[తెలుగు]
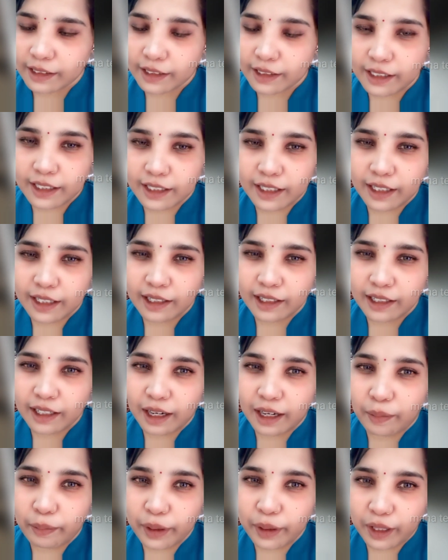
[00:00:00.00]
చచ్చి
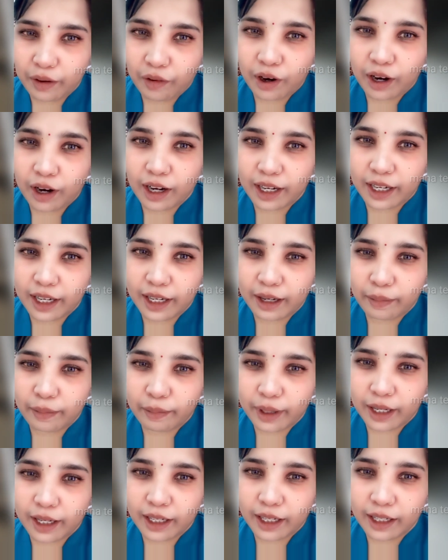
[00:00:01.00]
నమ్మితే ఒక్కడినే
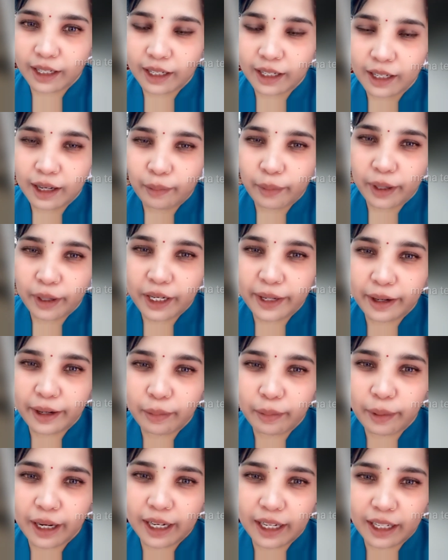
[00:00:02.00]
నమ్మండి
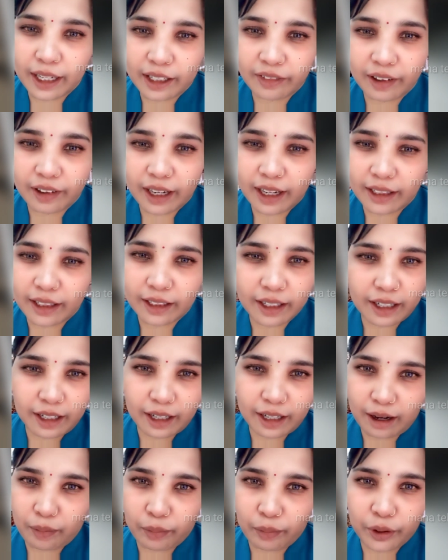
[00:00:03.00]
పరికమాలు అదవాళ్ళని అందరినీ
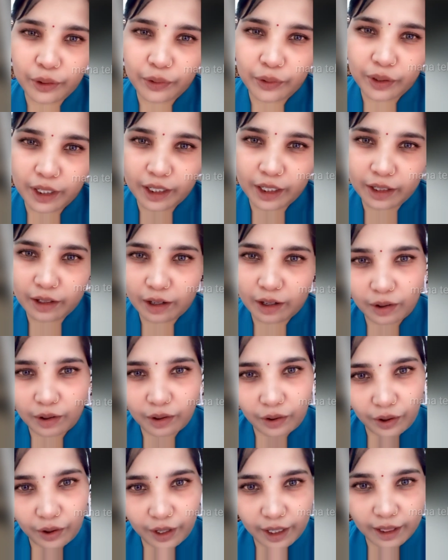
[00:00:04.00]
నమ్మొద్దు టిక్టాక్లో
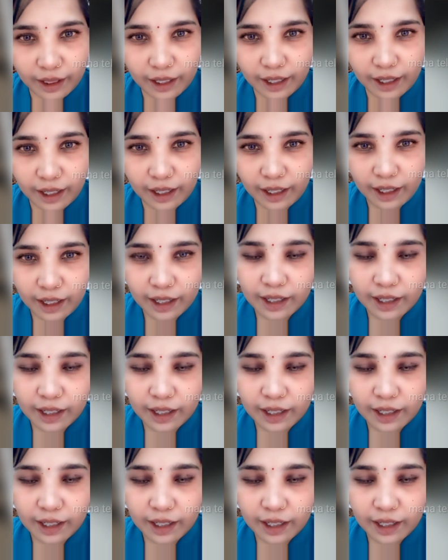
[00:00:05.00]
ఓకే తల్లి